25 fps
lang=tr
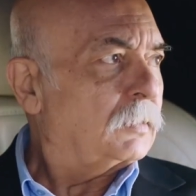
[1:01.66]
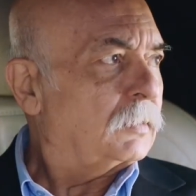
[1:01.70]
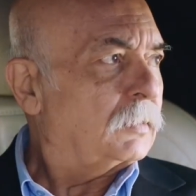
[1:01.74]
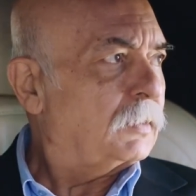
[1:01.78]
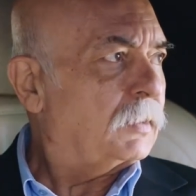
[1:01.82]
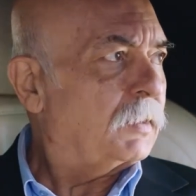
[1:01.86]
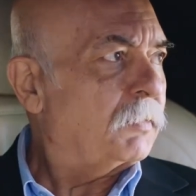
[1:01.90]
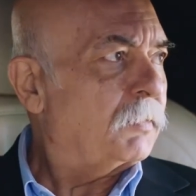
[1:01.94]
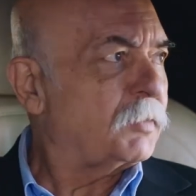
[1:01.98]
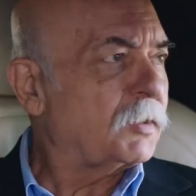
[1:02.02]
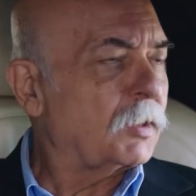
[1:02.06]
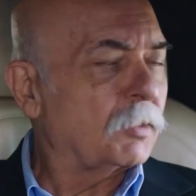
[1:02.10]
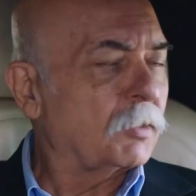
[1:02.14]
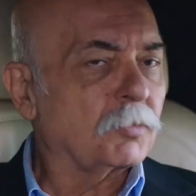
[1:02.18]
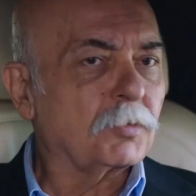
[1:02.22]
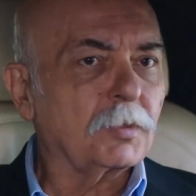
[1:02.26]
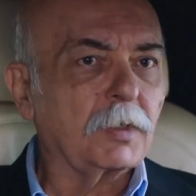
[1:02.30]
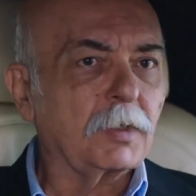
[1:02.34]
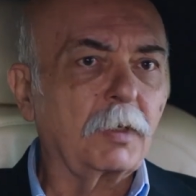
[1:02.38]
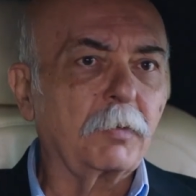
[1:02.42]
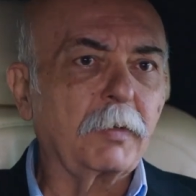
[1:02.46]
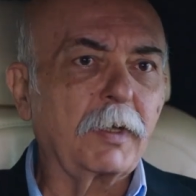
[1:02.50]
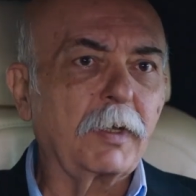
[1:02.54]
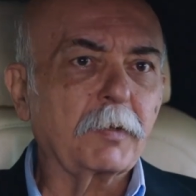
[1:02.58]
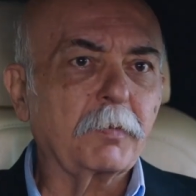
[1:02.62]
Kimse
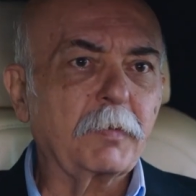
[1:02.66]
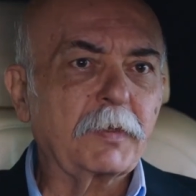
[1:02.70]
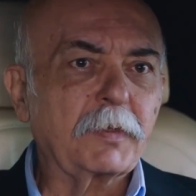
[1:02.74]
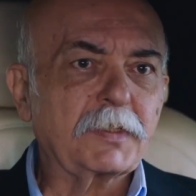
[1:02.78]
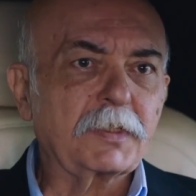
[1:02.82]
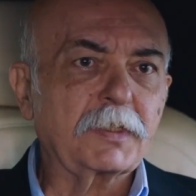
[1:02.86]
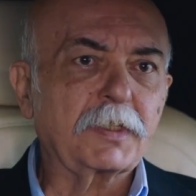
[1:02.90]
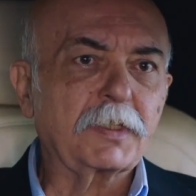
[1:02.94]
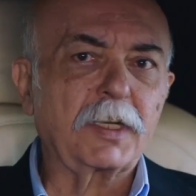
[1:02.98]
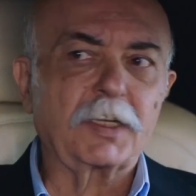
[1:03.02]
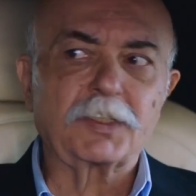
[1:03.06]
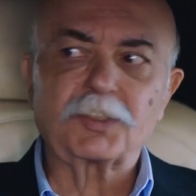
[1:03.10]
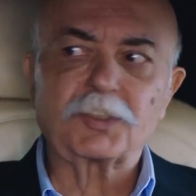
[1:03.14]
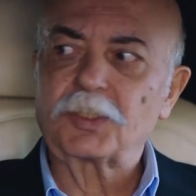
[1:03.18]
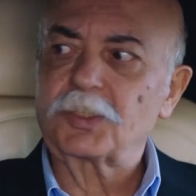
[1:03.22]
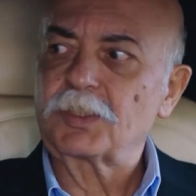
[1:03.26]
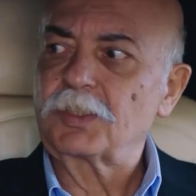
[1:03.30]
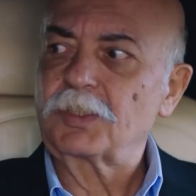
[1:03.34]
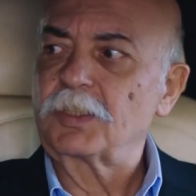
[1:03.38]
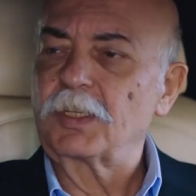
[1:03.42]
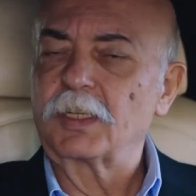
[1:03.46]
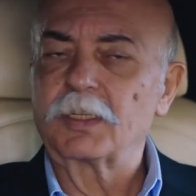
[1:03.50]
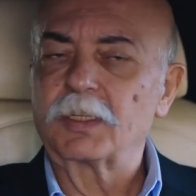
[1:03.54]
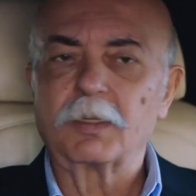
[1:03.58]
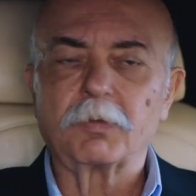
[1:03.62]
kusura bakmasın. Kaç
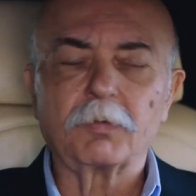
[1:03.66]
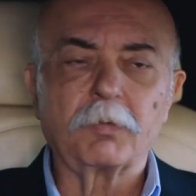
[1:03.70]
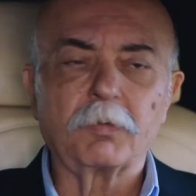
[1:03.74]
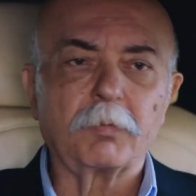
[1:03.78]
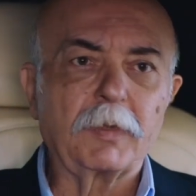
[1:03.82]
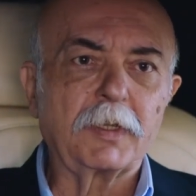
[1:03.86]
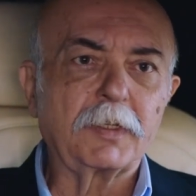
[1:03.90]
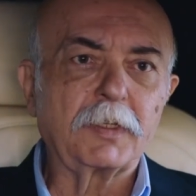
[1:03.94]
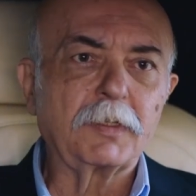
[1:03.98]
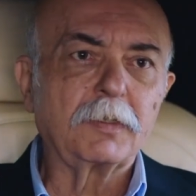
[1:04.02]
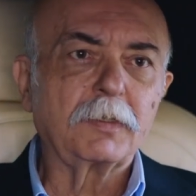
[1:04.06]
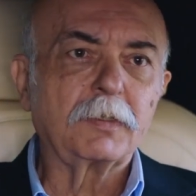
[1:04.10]
yaşında adamım ben.